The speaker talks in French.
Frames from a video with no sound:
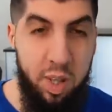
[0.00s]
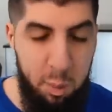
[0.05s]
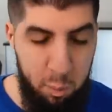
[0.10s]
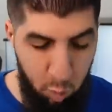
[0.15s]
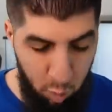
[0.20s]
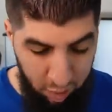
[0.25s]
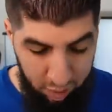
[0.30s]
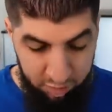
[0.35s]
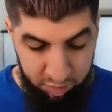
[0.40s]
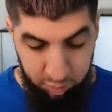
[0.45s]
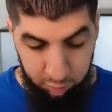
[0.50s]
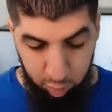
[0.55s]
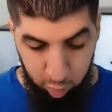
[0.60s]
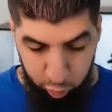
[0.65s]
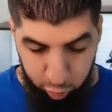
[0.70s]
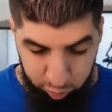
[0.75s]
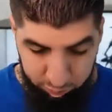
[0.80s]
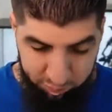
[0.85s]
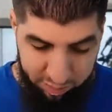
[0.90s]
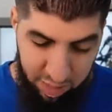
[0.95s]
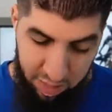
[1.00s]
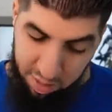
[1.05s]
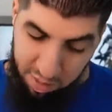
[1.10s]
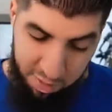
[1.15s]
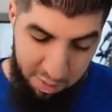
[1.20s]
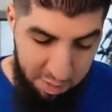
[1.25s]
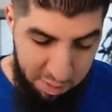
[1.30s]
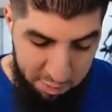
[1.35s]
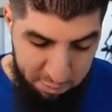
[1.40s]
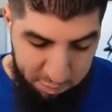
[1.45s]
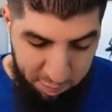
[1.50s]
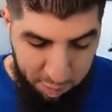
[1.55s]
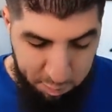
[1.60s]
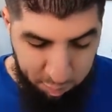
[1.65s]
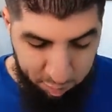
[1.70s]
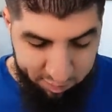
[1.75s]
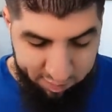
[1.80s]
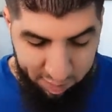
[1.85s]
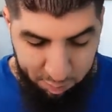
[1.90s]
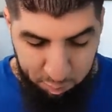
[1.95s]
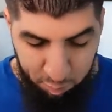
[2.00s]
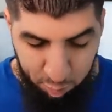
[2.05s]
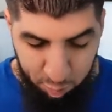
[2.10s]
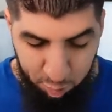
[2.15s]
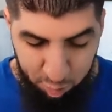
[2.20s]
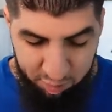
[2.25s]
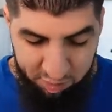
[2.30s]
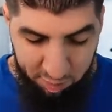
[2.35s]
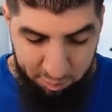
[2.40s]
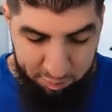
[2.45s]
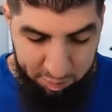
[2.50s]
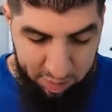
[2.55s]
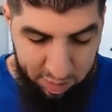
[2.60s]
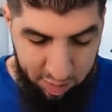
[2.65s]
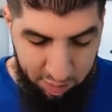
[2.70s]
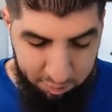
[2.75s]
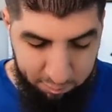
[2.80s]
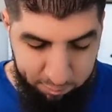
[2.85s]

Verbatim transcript: mon Rising Rush. Vraiment, ça me, ça me vénère.